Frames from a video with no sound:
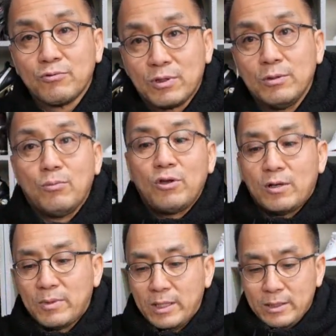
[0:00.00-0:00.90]
겉
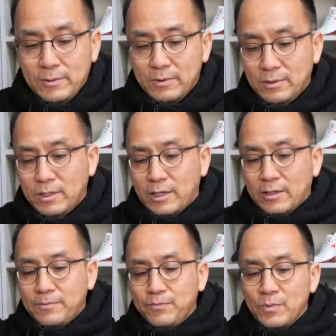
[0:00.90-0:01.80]
모양만.
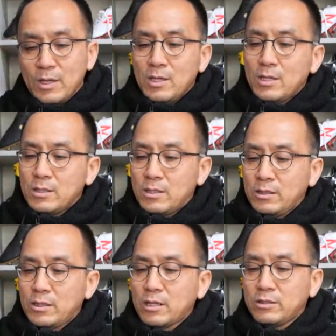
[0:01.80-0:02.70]
근데 어,
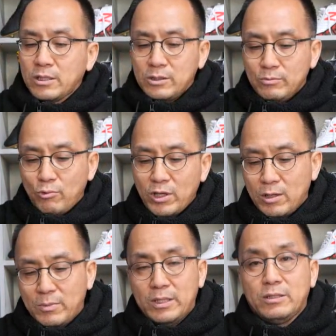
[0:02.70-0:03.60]
이게 이제 겉 그
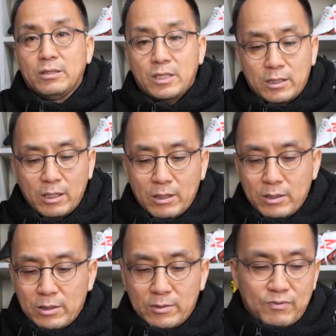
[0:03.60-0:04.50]
모양만 이렇게
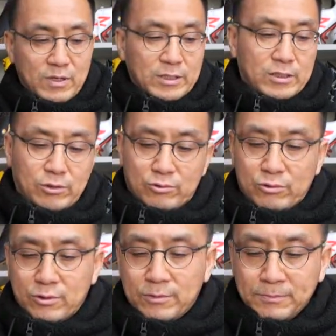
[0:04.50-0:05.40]
되어
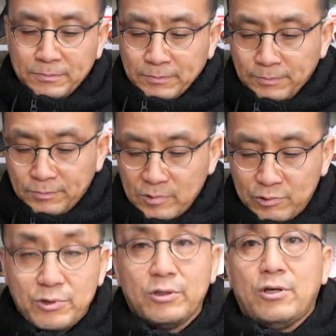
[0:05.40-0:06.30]
플라스틱으로
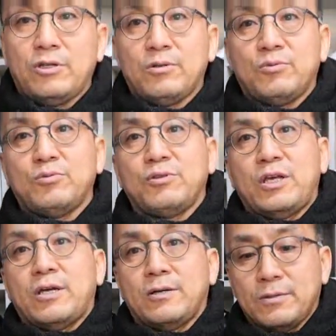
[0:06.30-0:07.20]
구성되어 있는
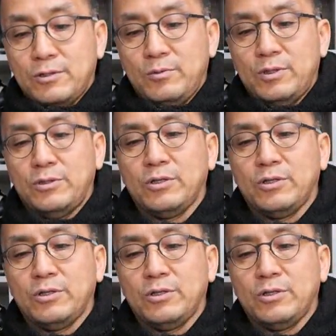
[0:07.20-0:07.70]
부분에 그러면